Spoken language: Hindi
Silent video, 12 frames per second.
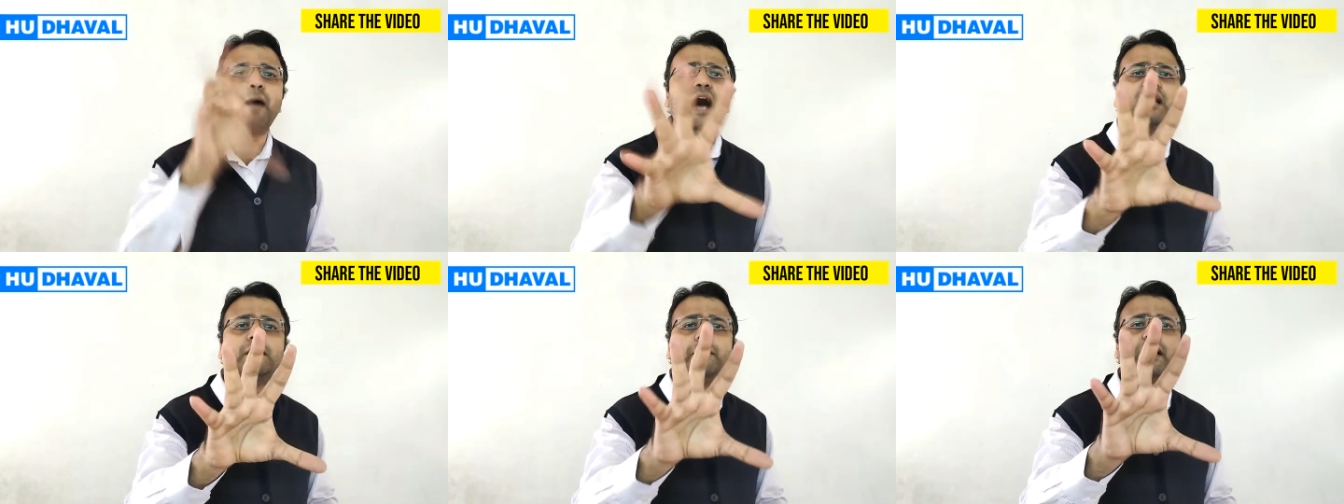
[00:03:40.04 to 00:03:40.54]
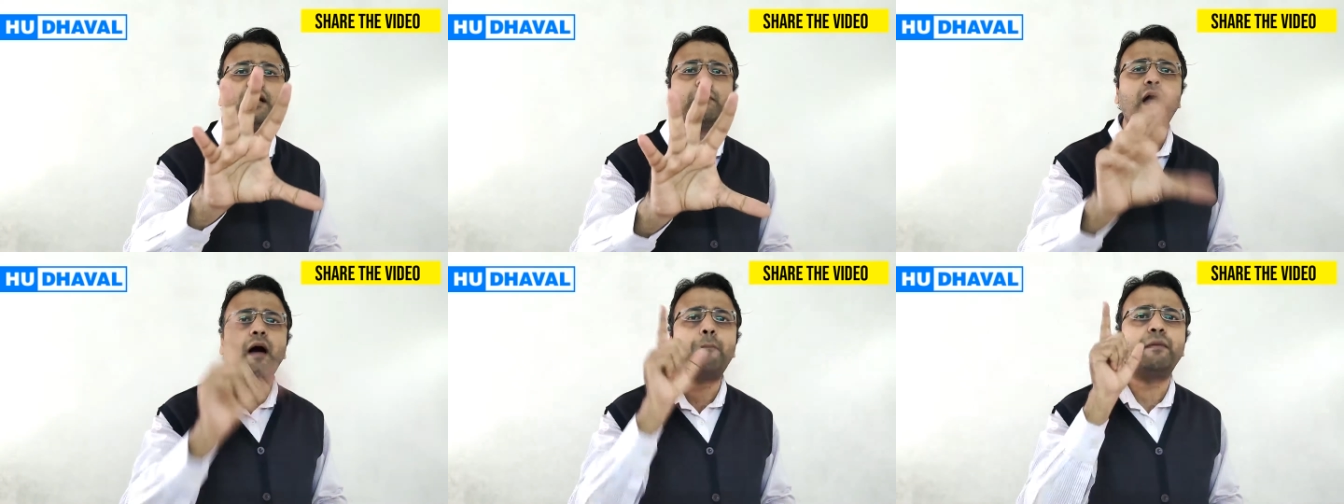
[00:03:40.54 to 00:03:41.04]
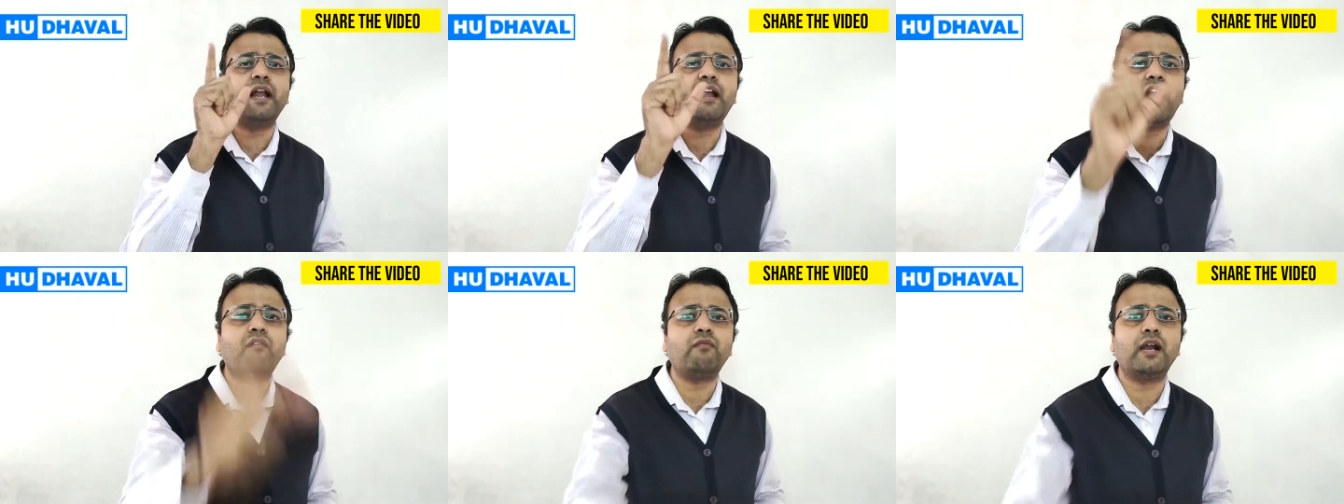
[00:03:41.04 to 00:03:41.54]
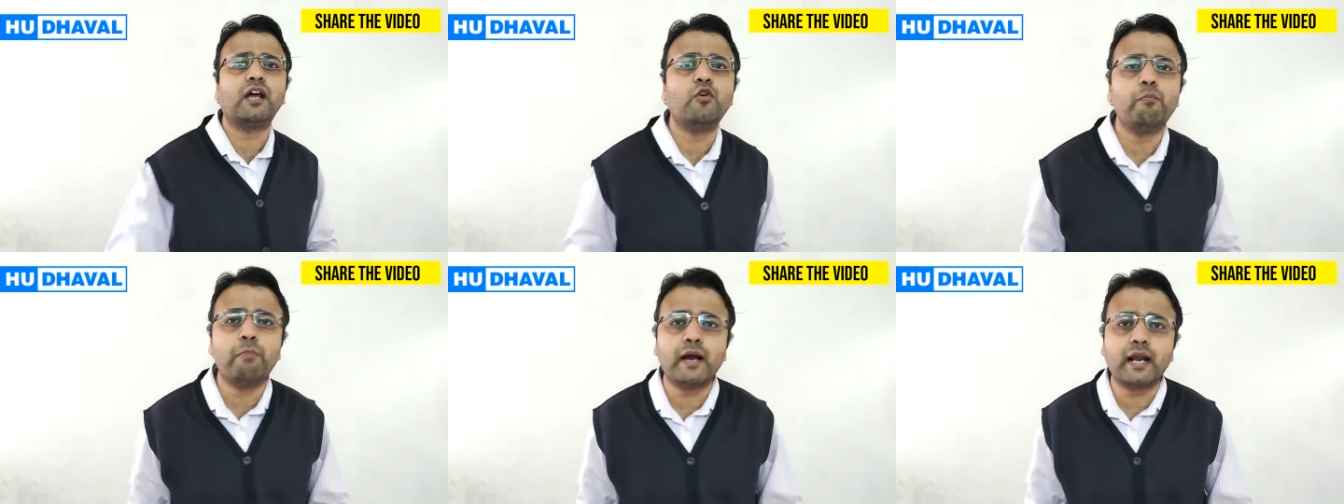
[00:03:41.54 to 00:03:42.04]
पांच मिनट में अपने नाम वाला
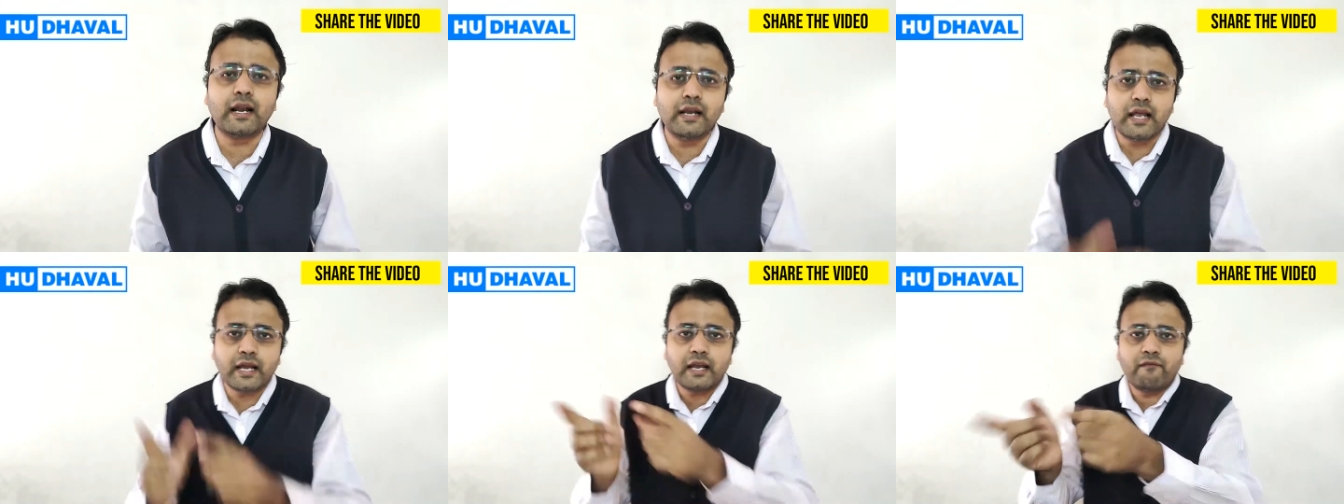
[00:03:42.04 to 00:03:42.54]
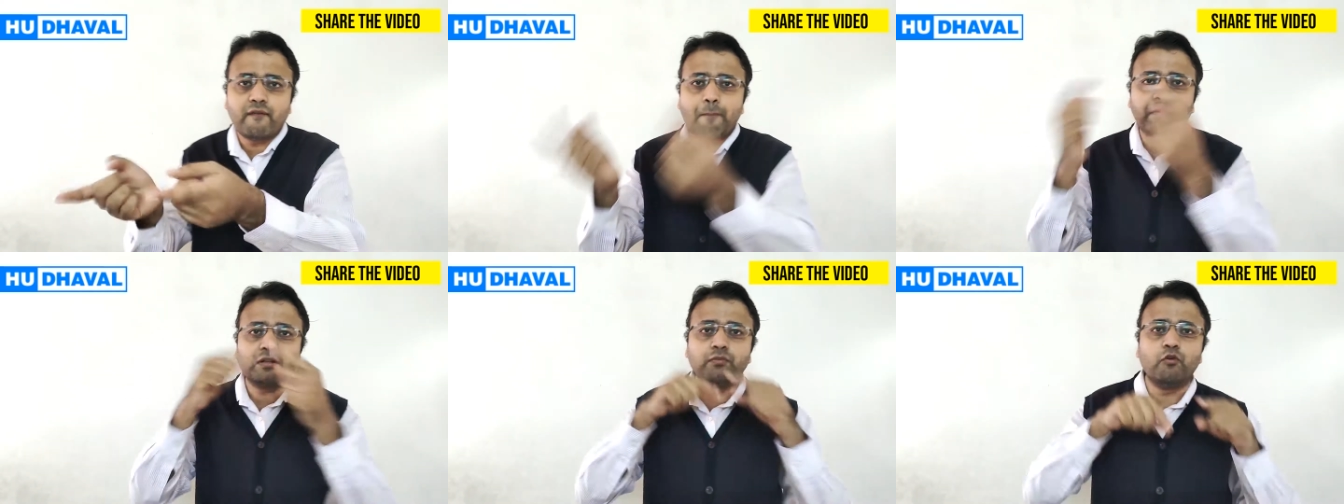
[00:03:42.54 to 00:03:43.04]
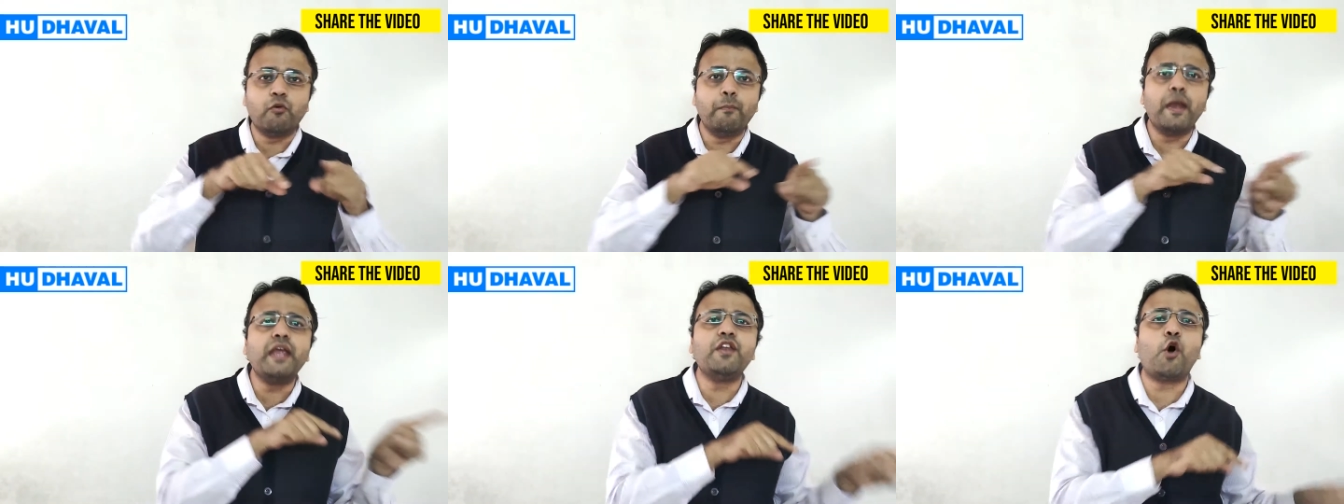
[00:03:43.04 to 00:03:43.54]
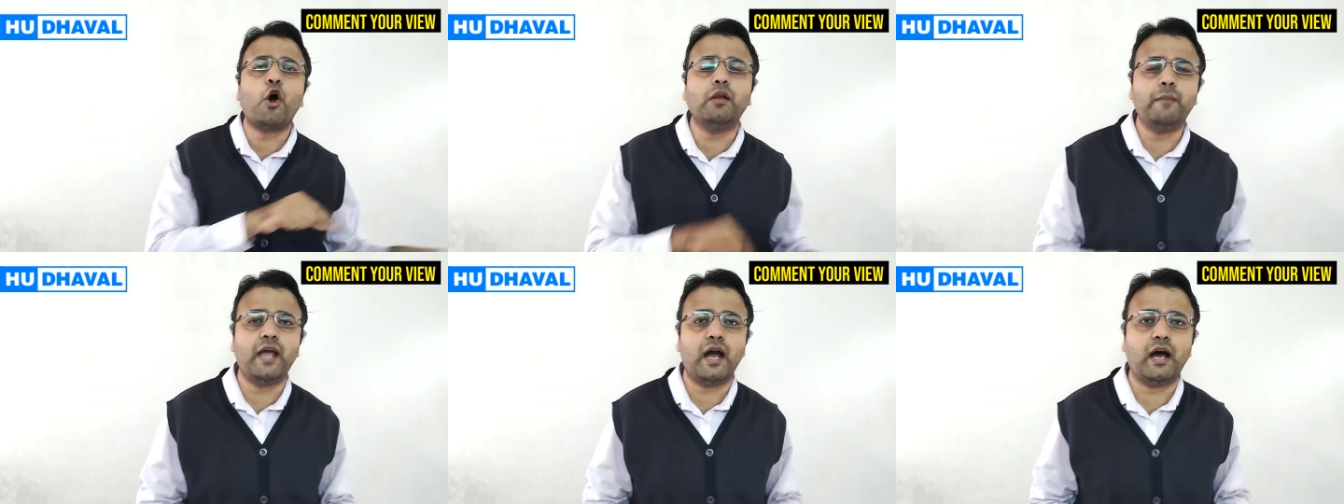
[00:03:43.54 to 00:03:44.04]
गुब्बारा लेके वापस वो मेन
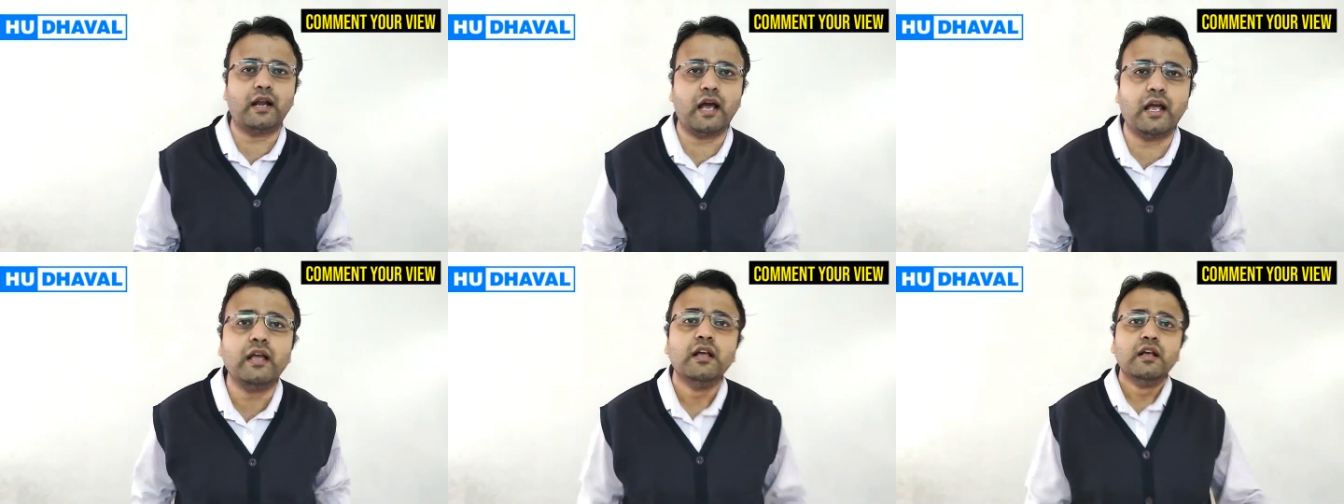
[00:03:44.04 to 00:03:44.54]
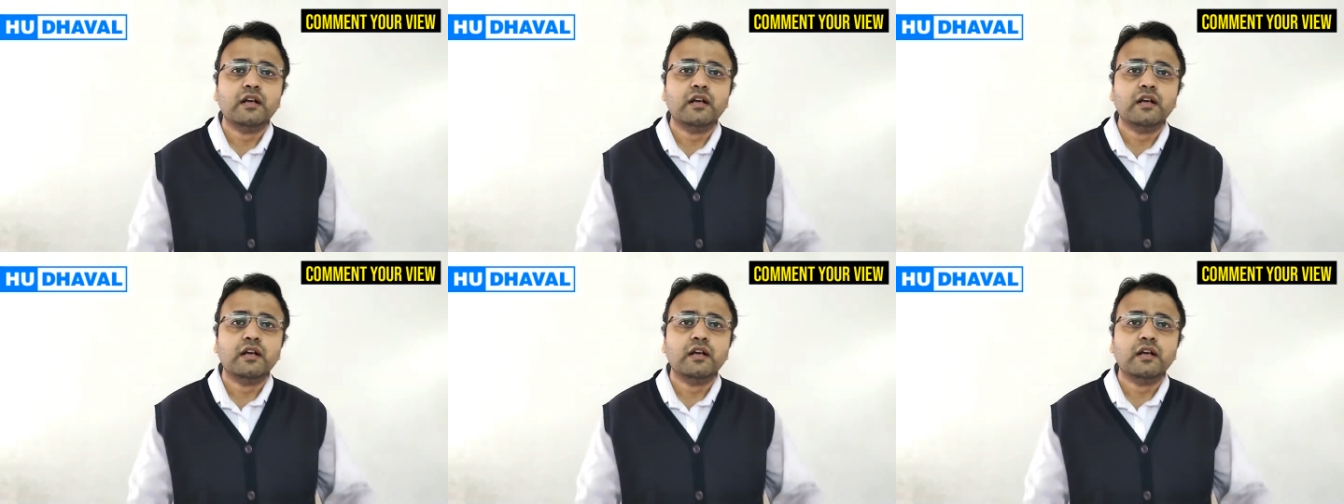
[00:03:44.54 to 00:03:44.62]
हॉल में आना है